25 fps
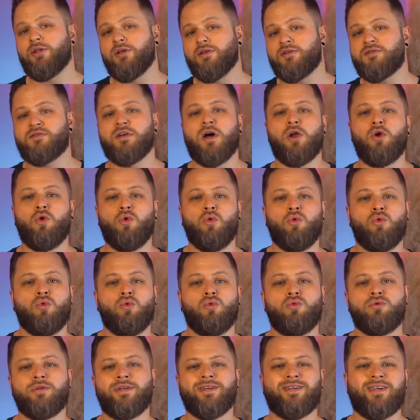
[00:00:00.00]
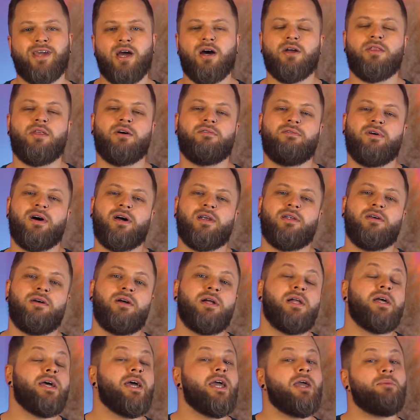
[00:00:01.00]
des salons, des carnavals,
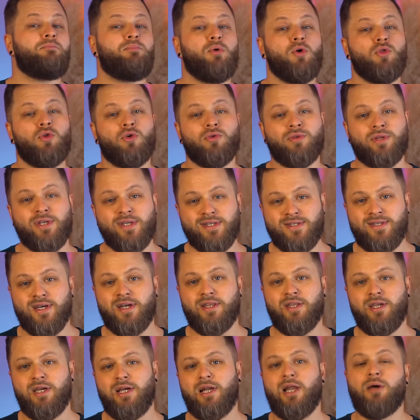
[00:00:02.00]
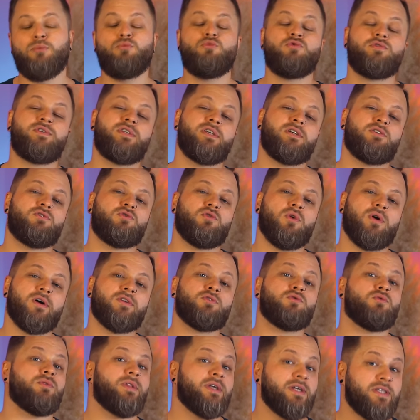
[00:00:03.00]
et pendant des années, la musique sera
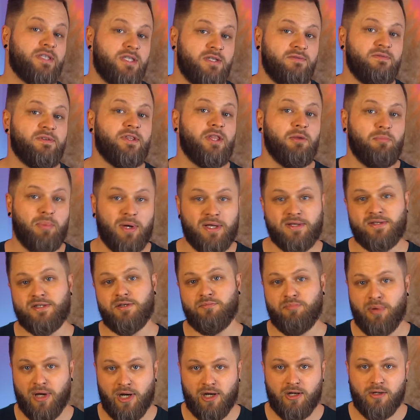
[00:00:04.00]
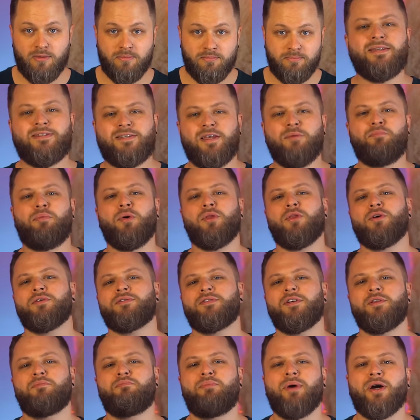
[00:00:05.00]
son activité principale. C'est pendant
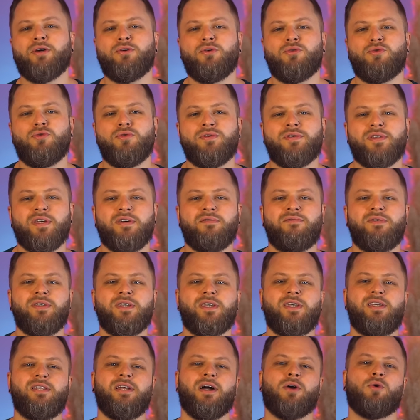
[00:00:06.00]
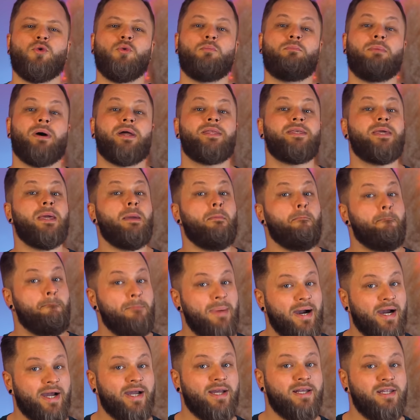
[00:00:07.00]
cette période de sa vie qu'il accompagnait
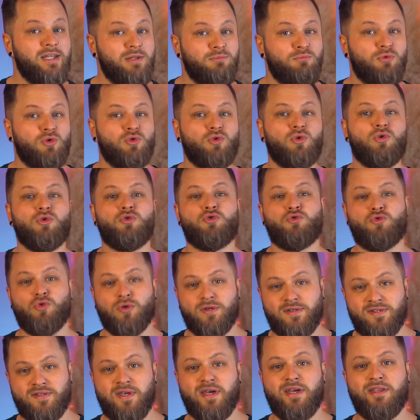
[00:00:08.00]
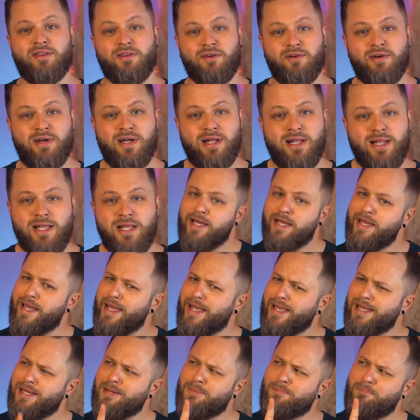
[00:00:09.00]
Marilyn Monroe sur scène, et
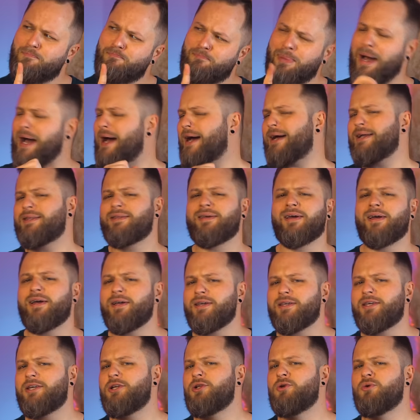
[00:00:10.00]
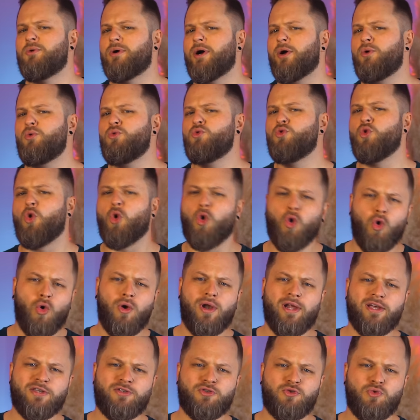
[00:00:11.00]
il paraîtrait qu'il aurait eu une
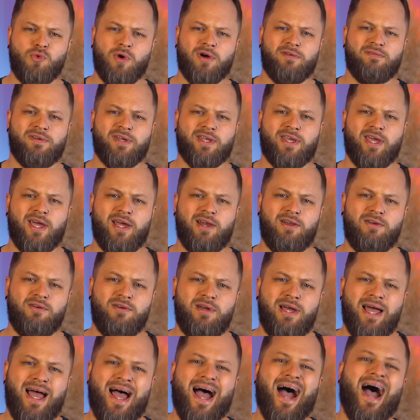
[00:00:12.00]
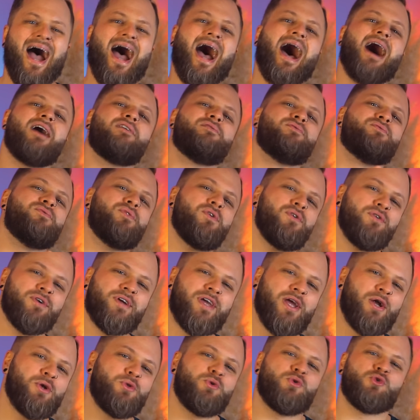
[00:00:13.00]
relation avec elle avant
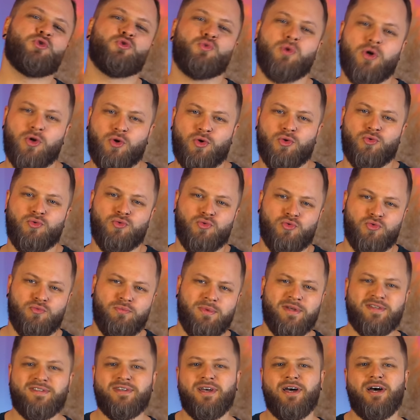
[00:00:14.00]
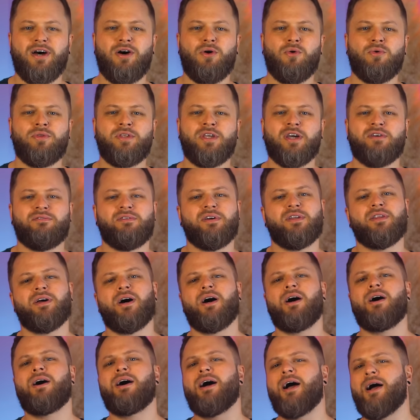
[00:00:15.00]
qu'elle ne soit connue, mais ça, on y
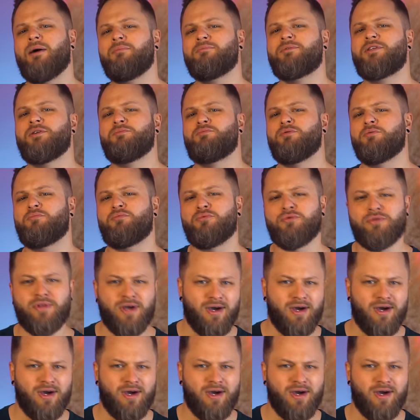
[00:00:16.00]
reviendra un petit peu plus